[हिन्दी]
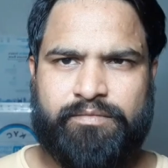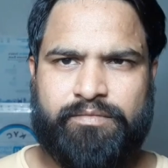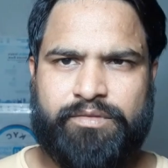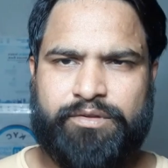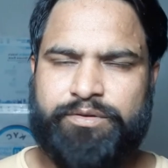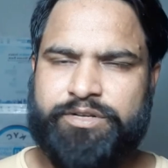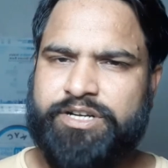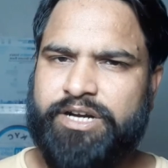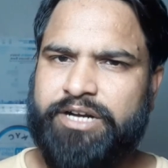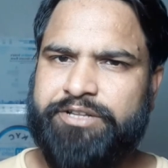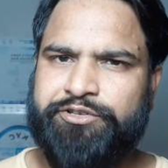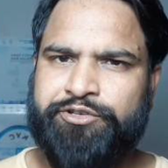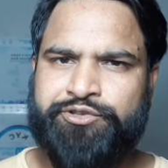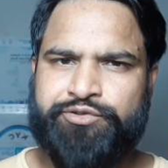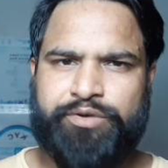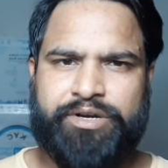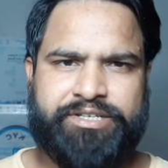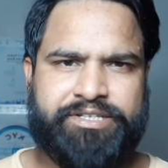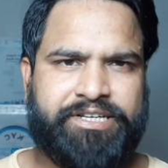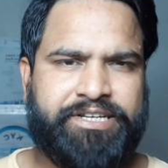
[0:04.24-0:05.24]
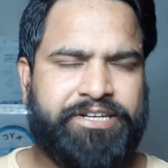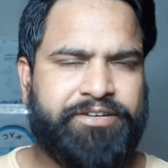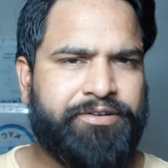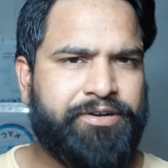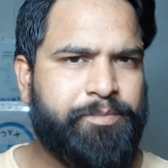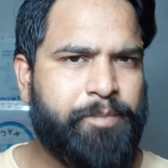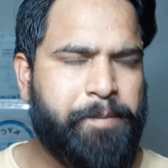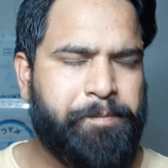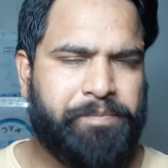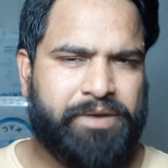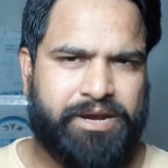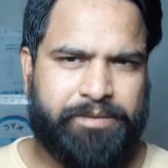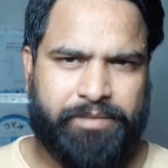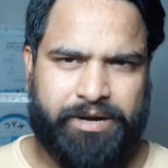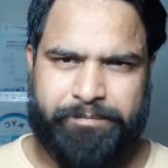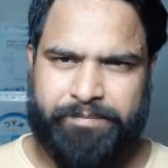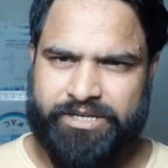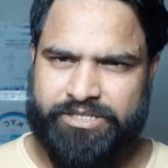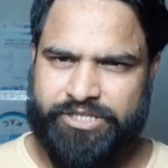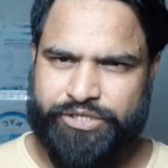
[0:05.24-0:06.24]
नमस्कार दोस्तों आज की न्यूडी में आपका एक बार
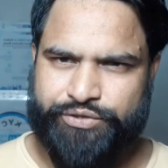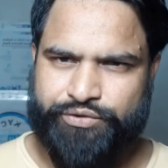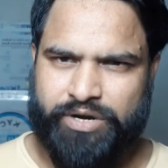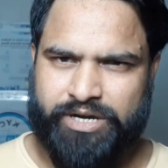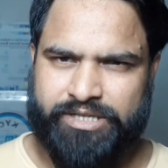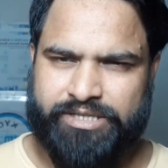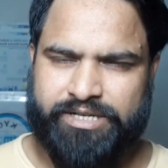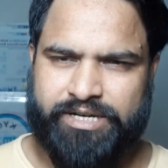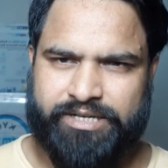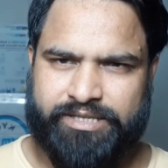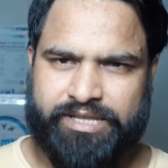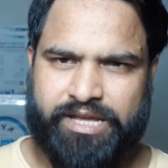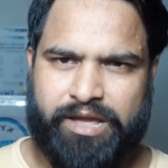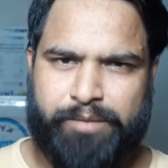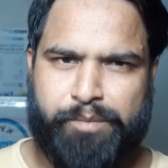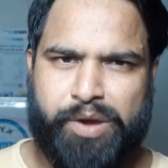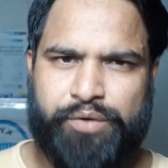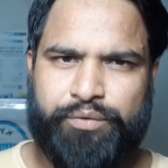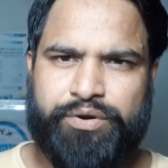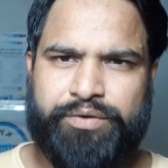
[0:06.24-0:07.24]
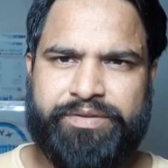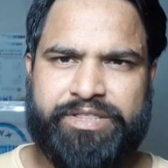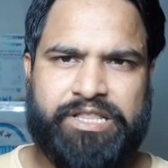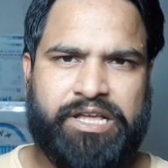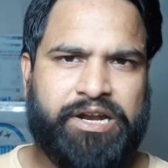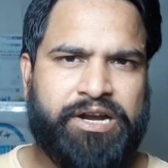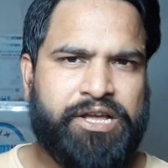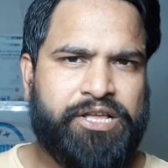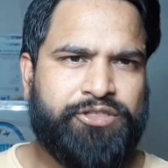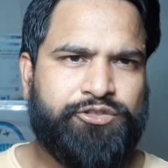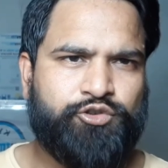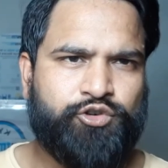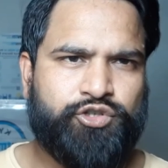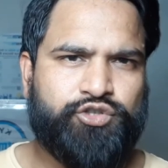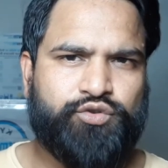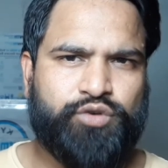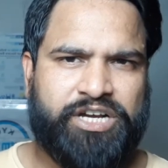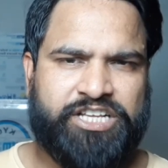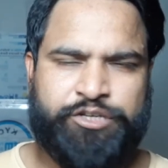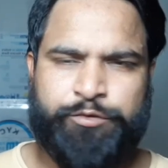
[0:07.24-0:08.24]
फिर से स्वागत करते हैं मैं हूं रविंदर
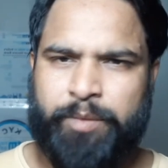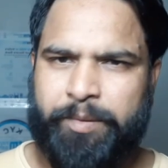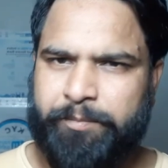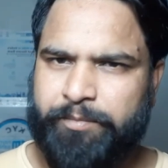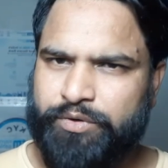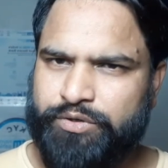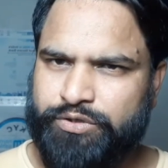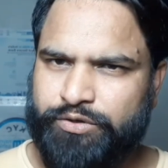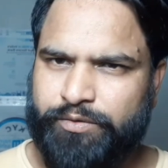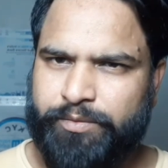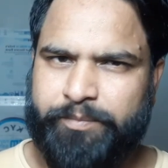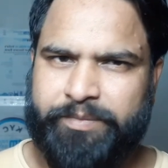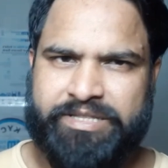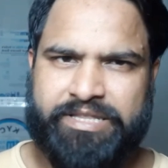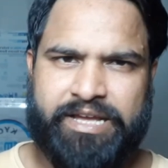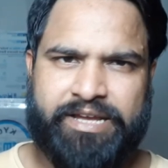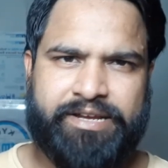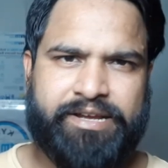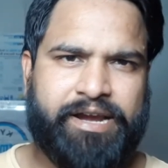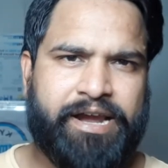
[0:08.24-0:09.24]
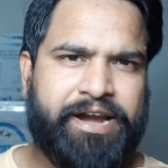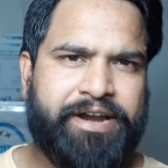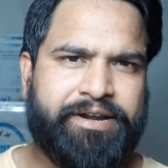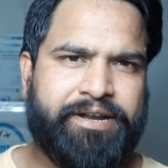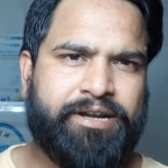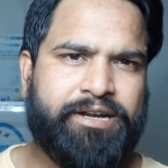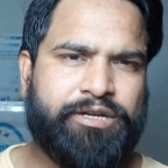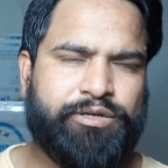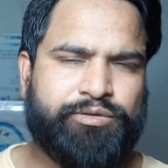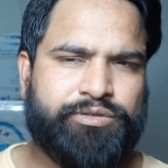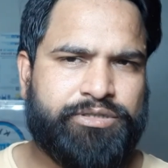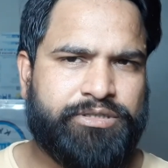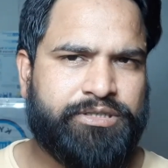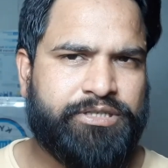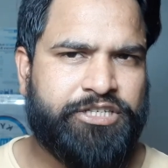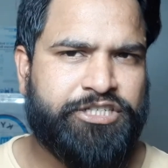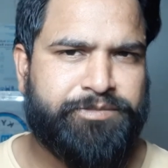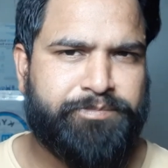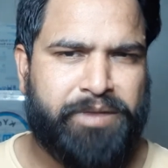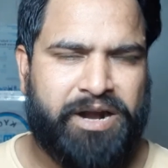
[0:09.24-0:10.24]
दोस्तों आज हम आपको शुरू में बताएंगे एयरटेल कुछ
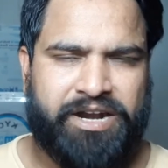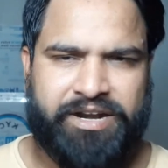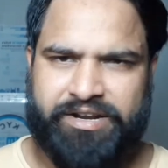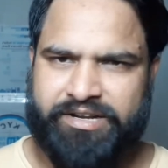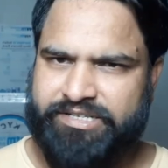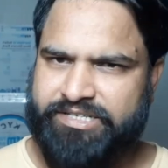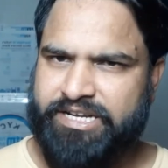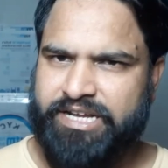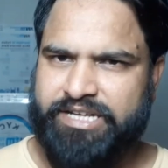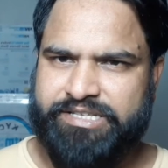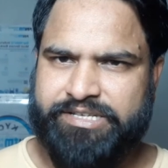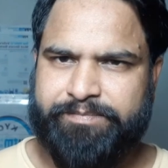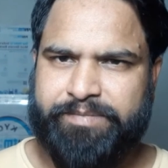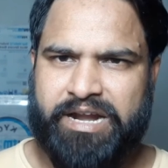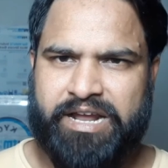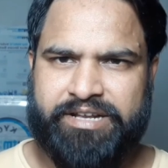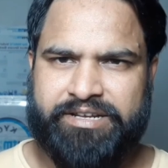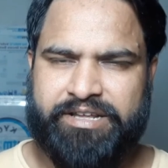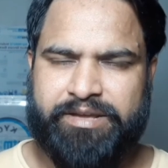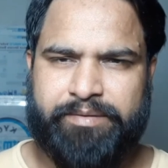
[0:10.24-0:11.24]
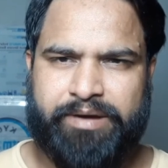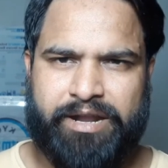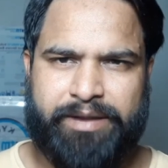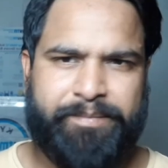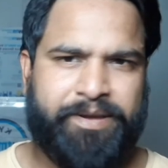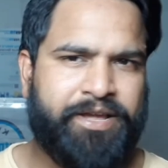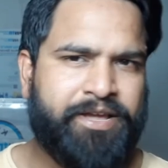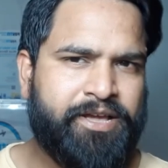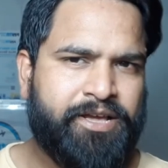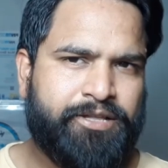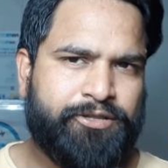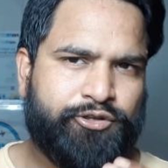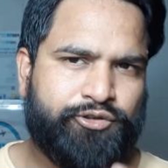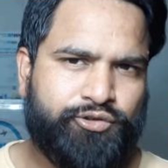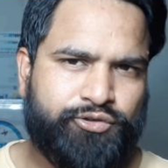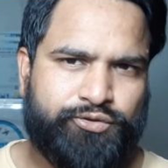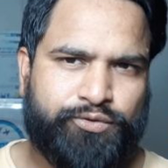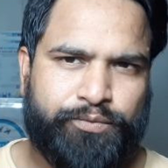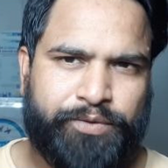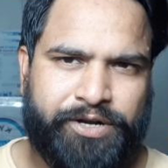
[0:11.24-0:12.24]
स्मार्ट रिचार्ज प्लान के बारे में तो
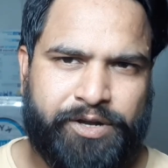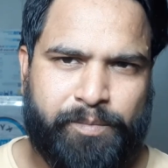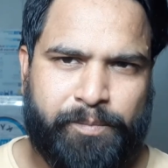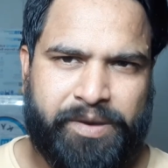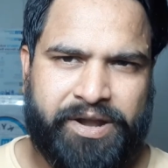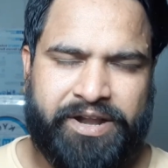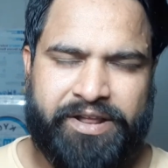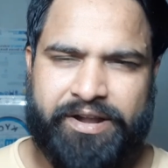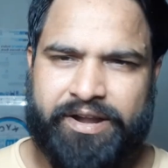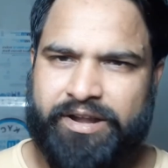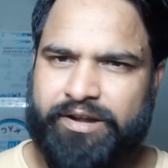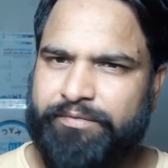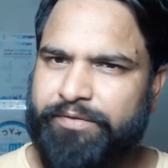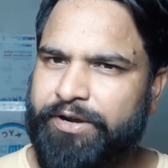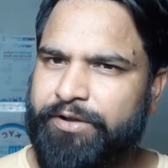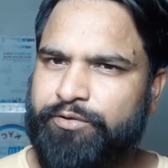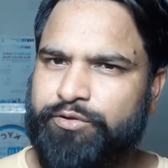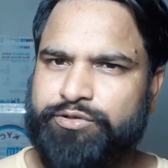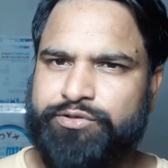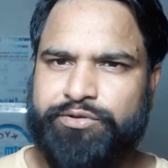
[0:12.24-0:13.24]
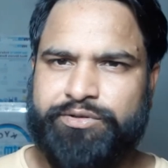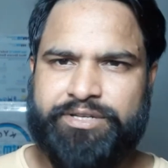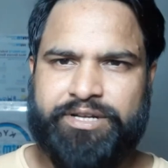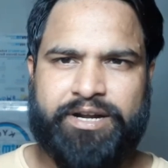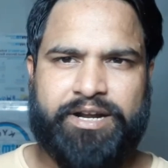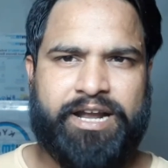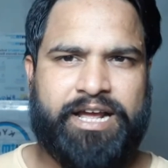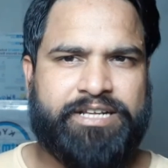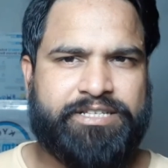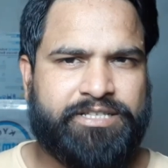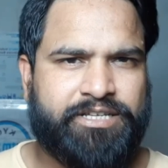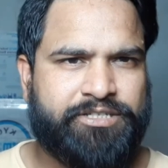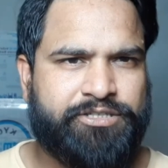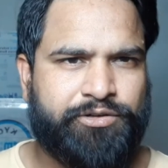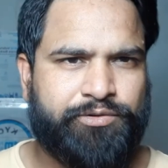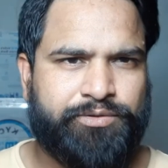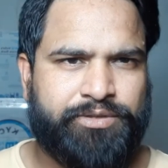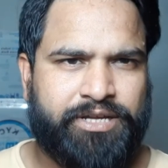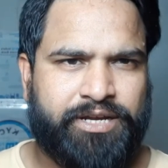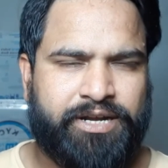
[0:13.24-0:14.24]
दोस्तों वीडियो में बने रहना वीडियो को शुरू से लास्ट तक
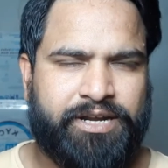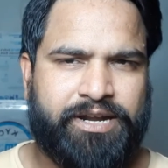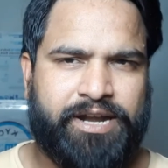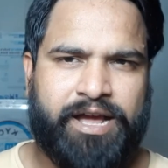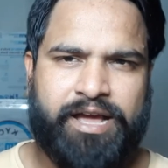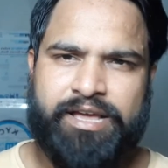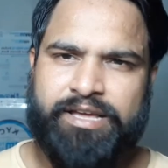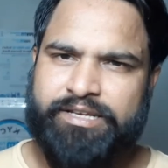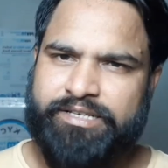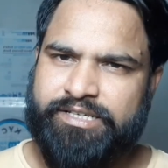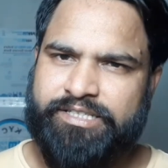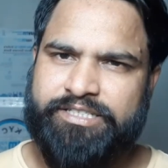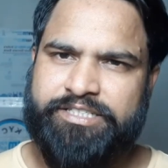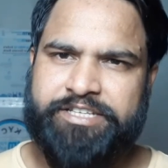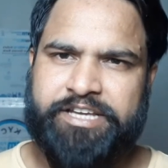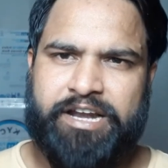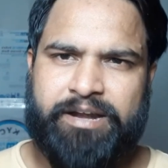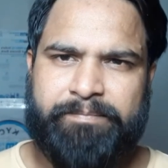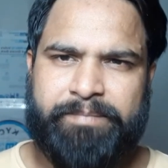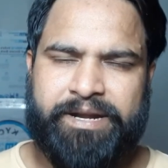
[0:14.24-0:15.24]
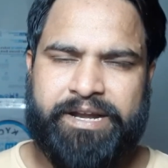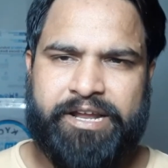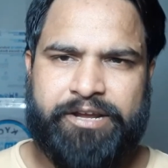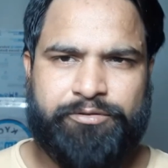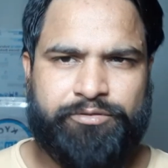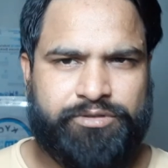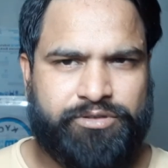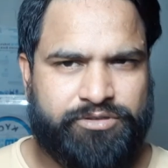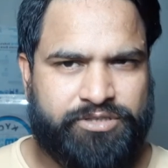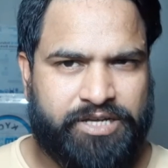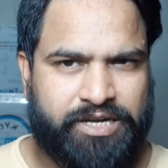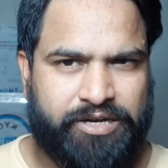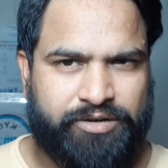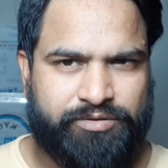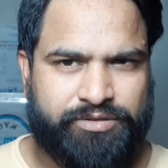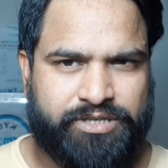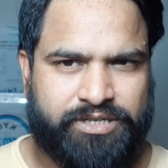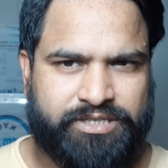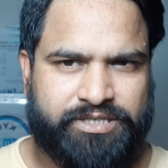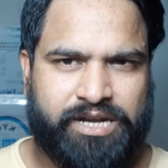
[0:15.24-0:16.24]
जरूर देख लेना यदि चैनल पर नए हो तो चैनल को
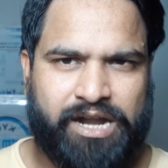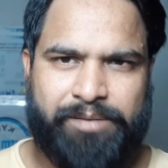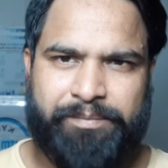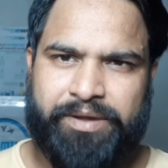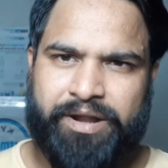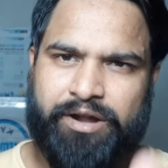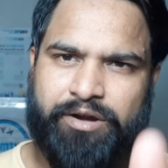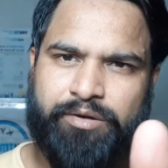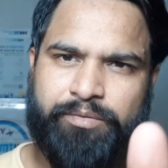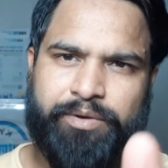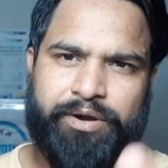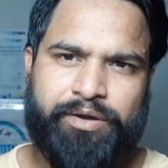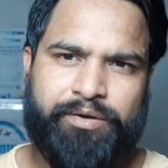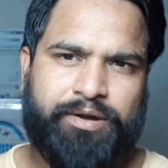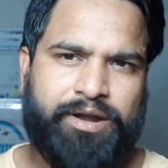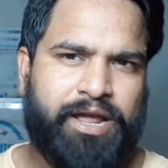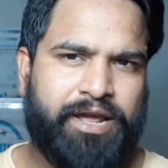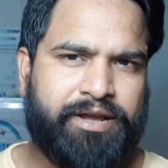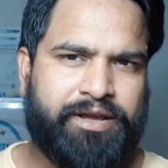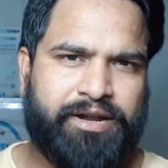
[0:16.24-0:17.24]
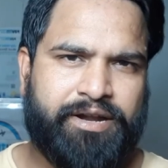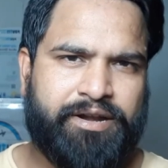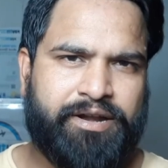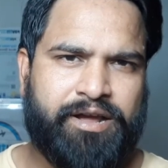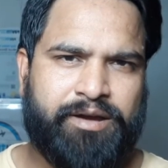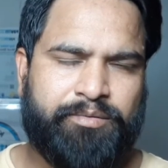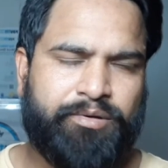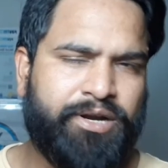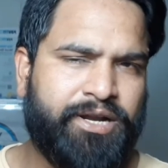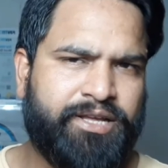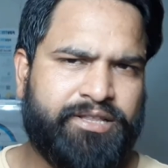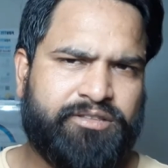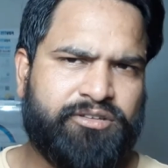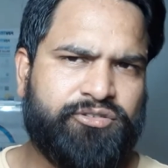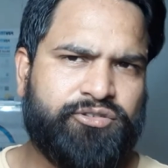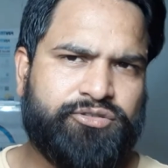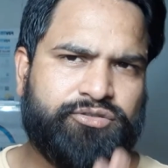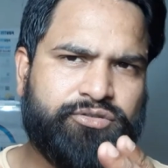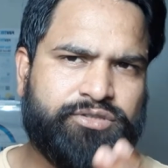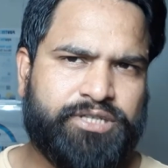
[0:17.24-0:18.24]
सब्सक्राइब करें और वीडियो को लाइक करना ना भूलें तो
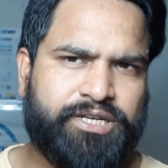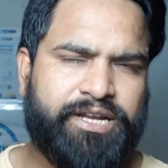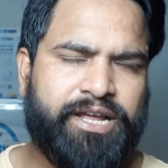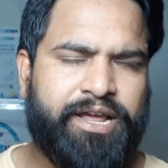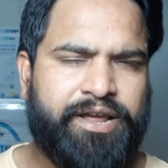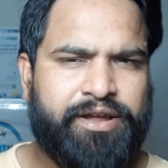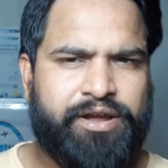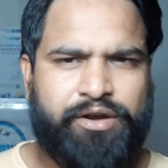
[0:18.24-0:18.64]
दोस्तों चलिए